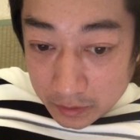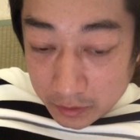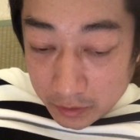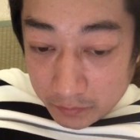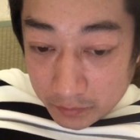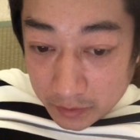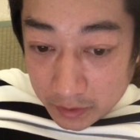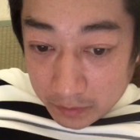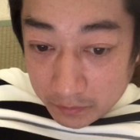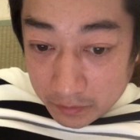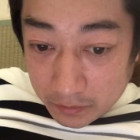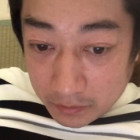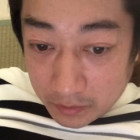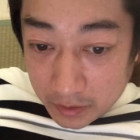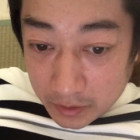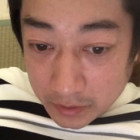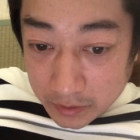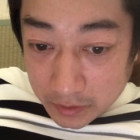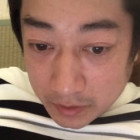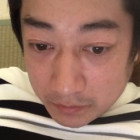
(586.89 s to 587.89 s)
例えばタバコ
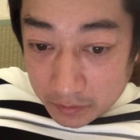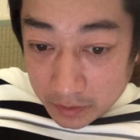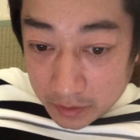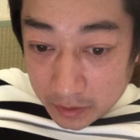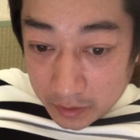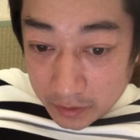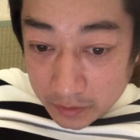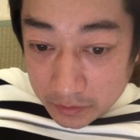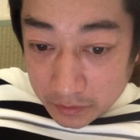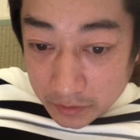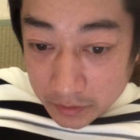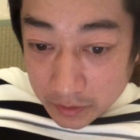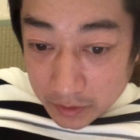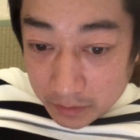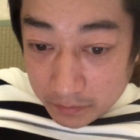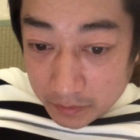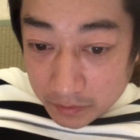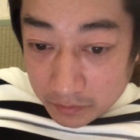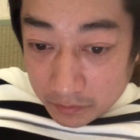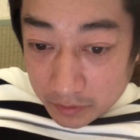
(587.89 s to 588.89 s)
会社は加熱式
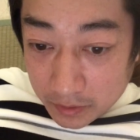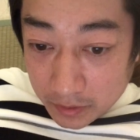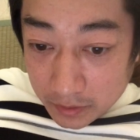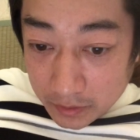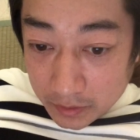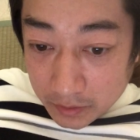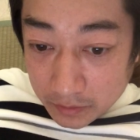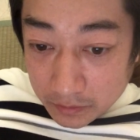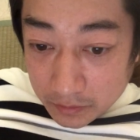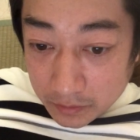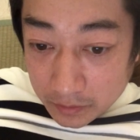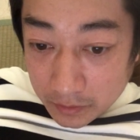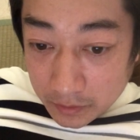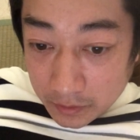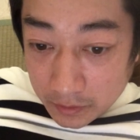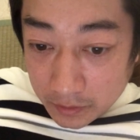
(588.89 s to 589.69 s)
タバコから出る